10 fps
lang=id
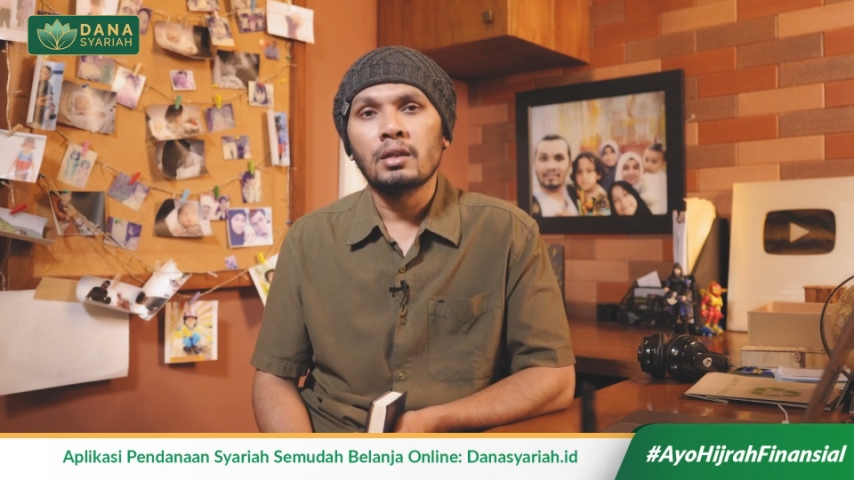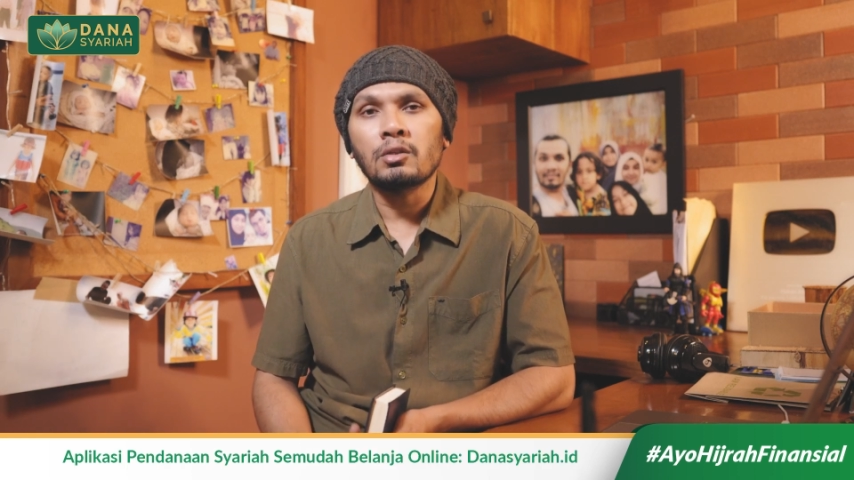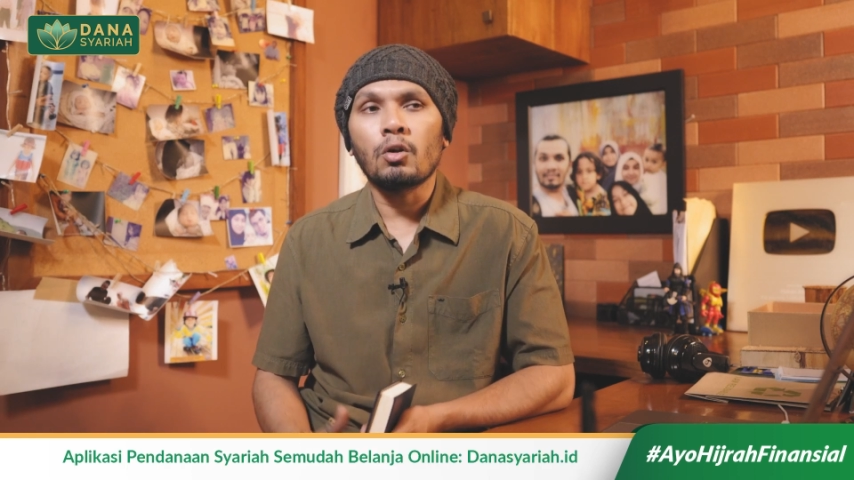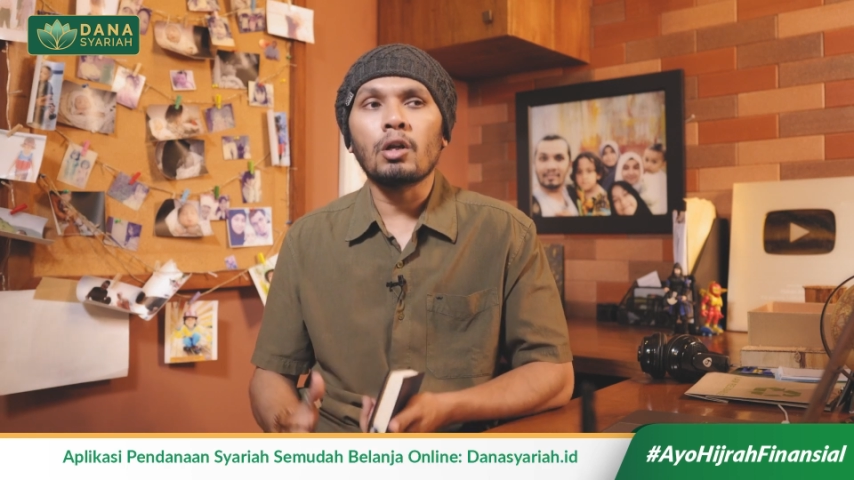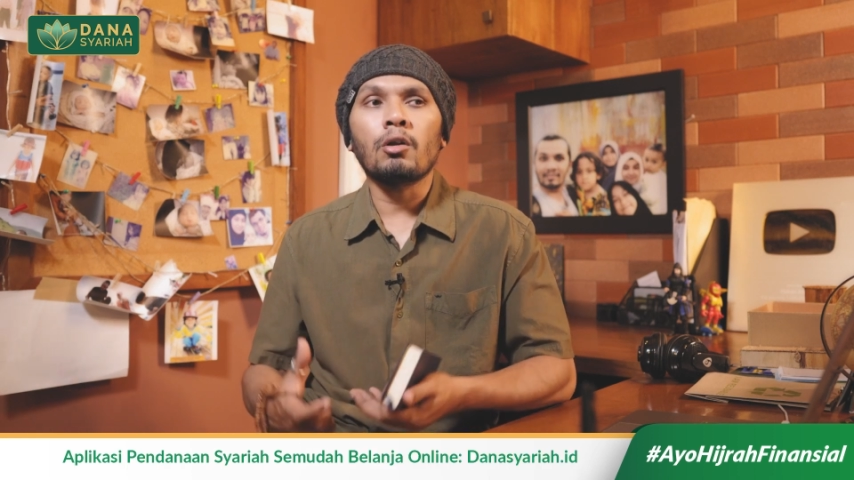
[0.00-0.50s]

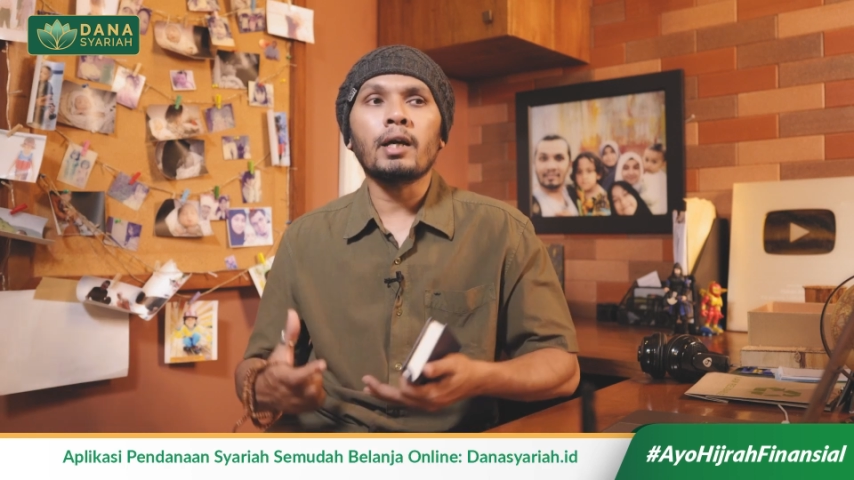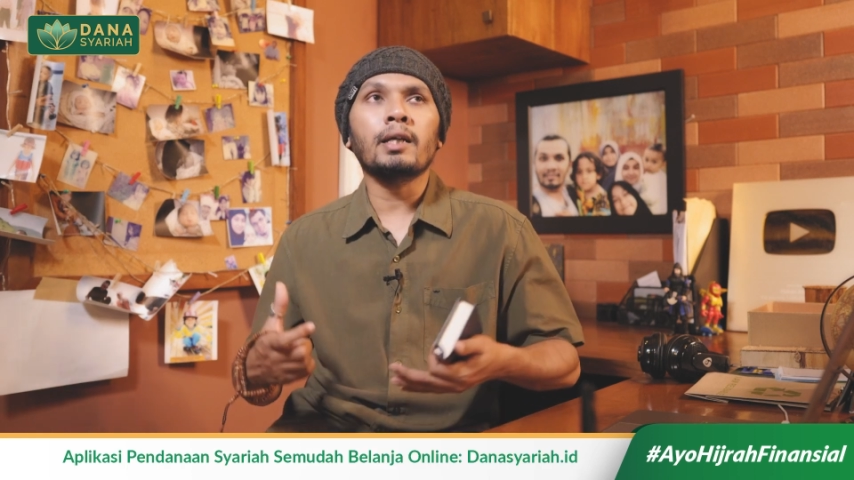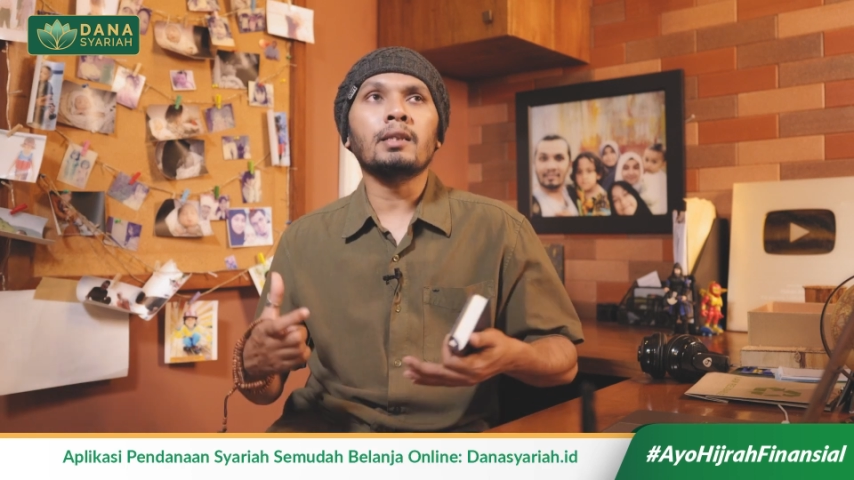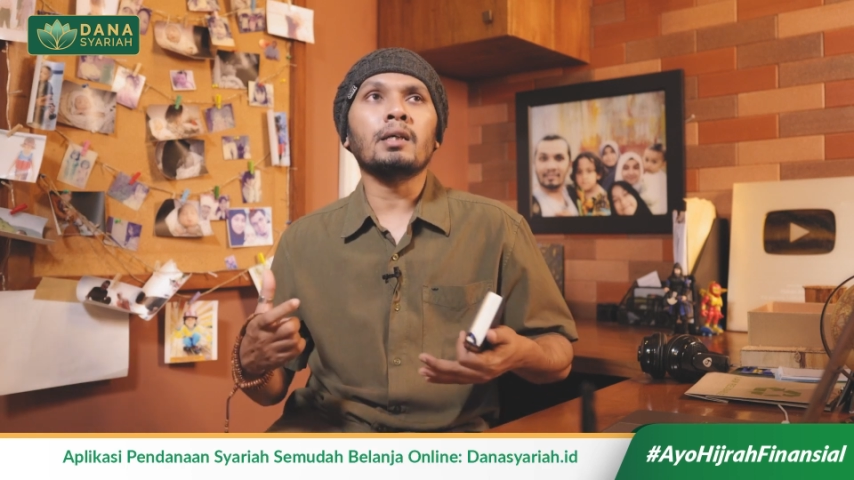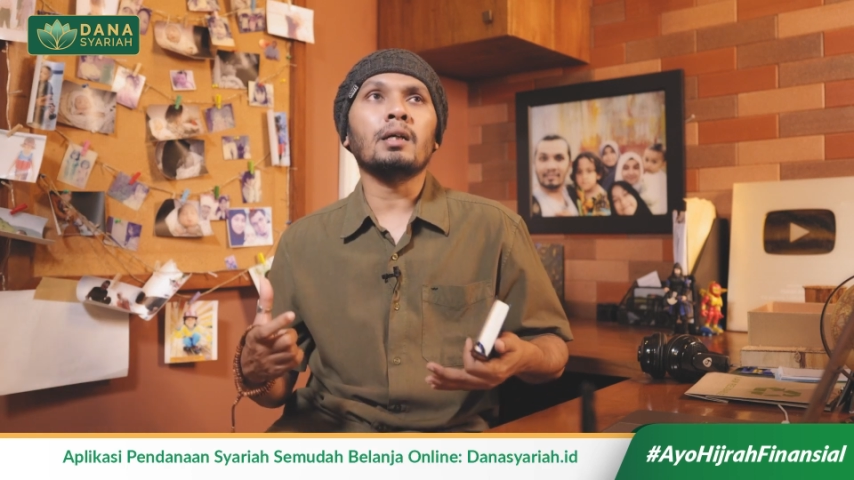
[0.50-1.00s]
Seolah-olah
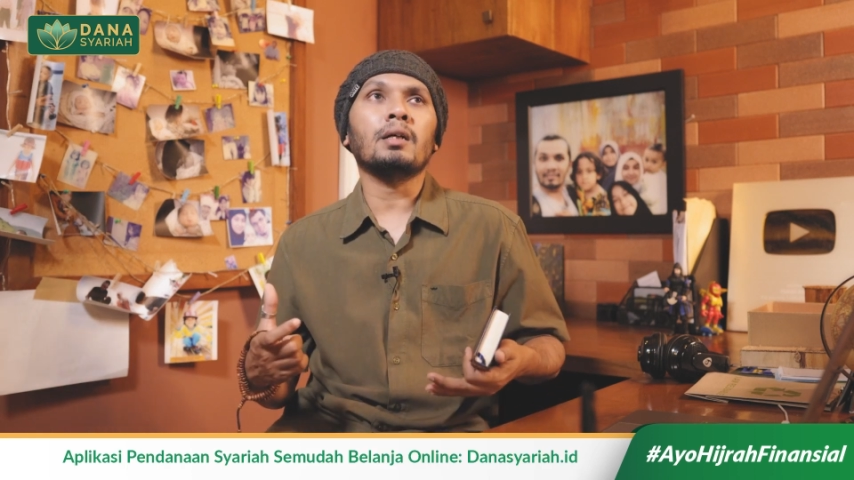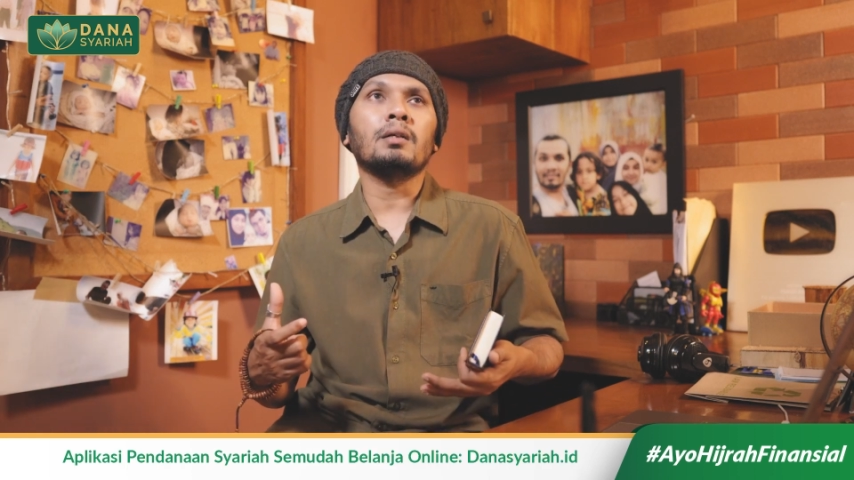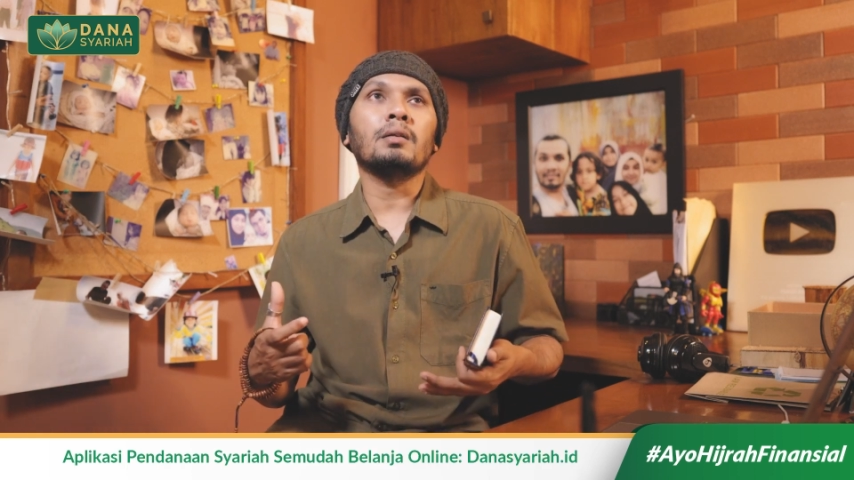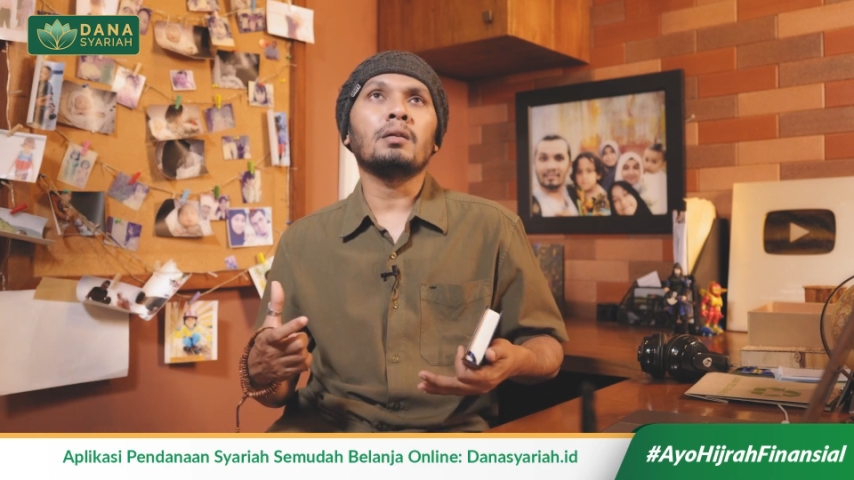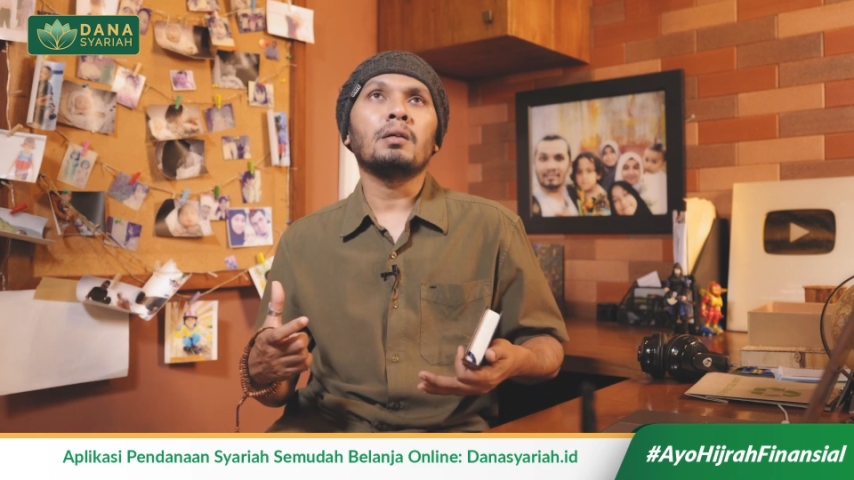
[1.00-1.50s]
kita
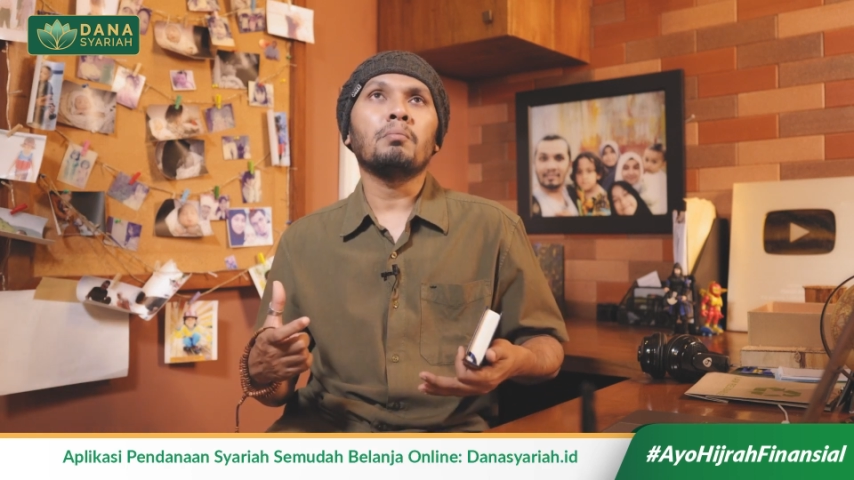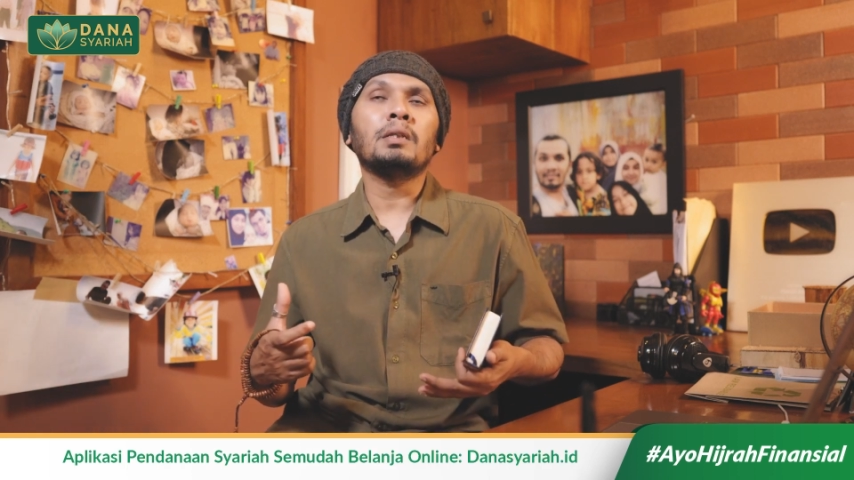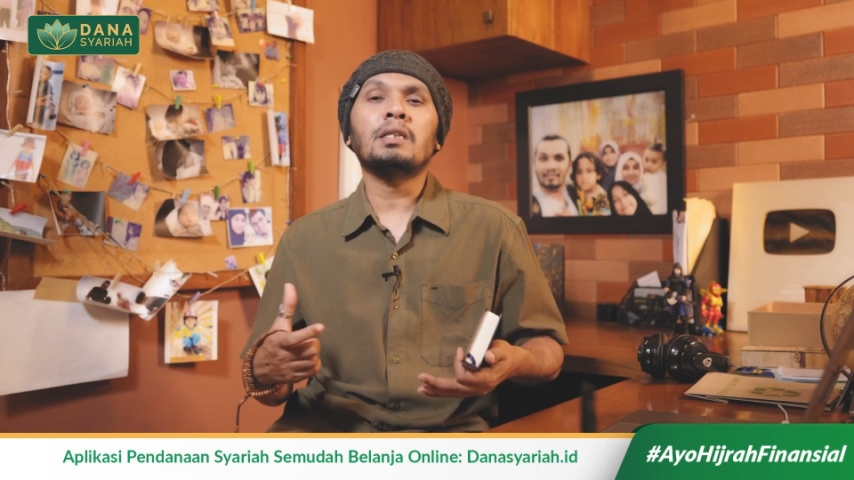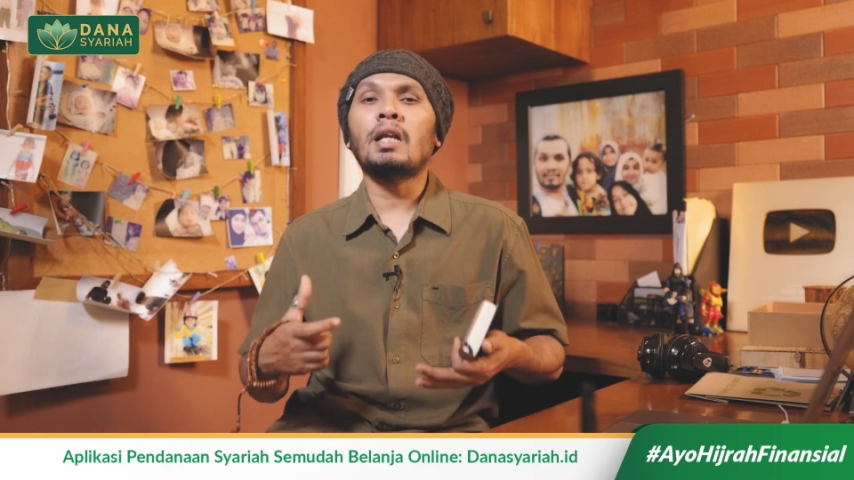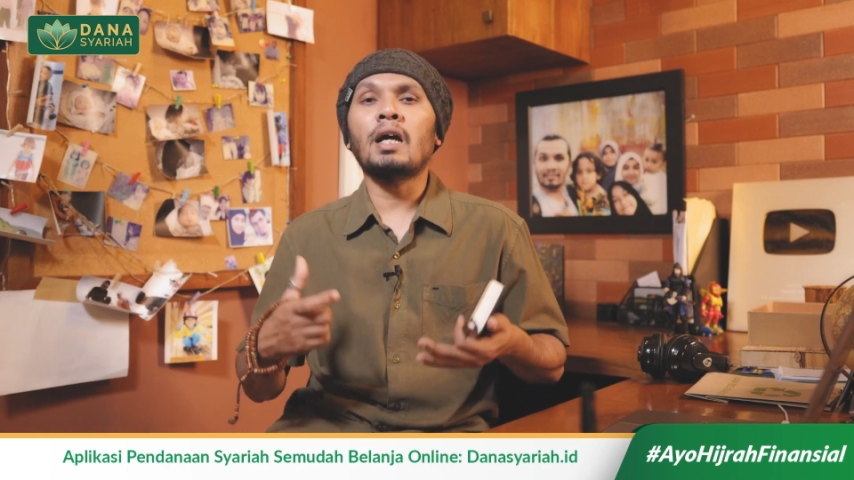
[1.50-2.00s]

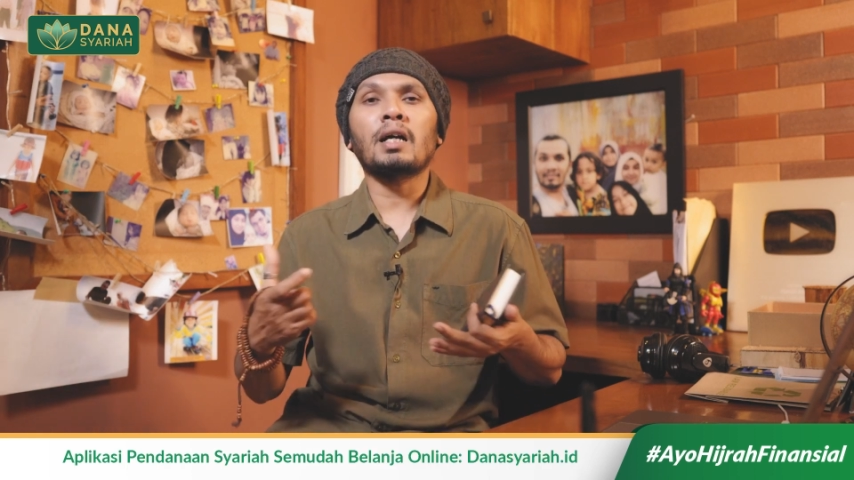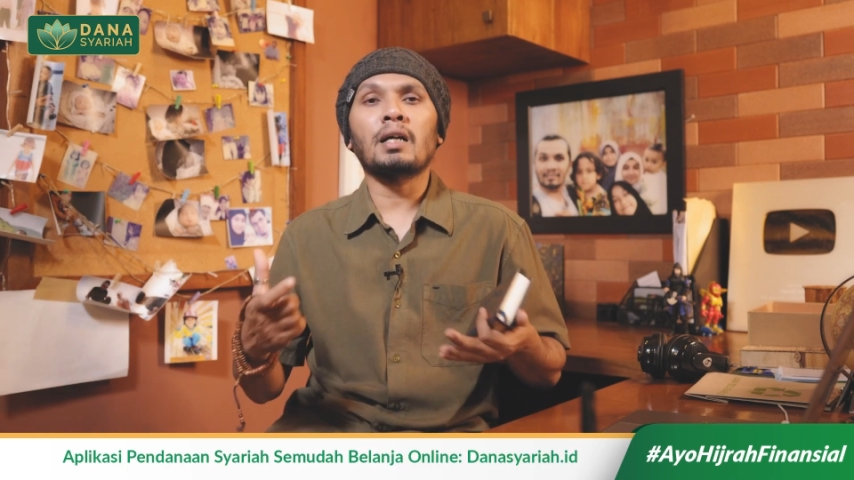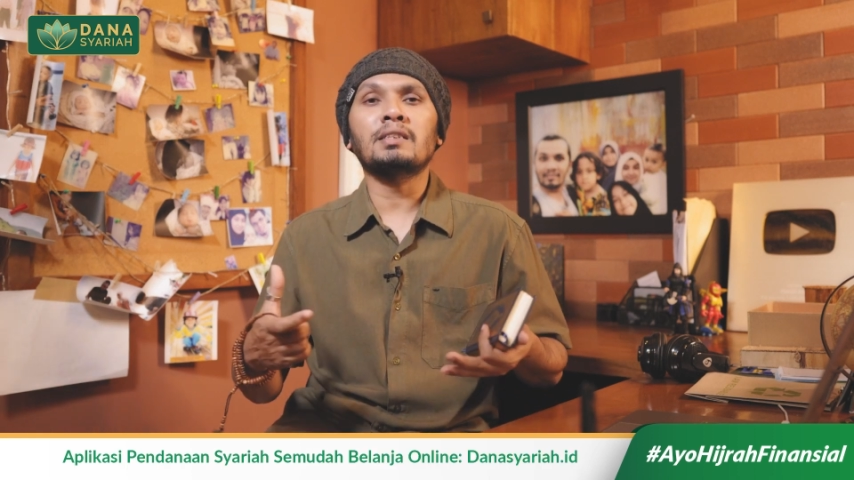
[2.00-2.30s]
menyerahkan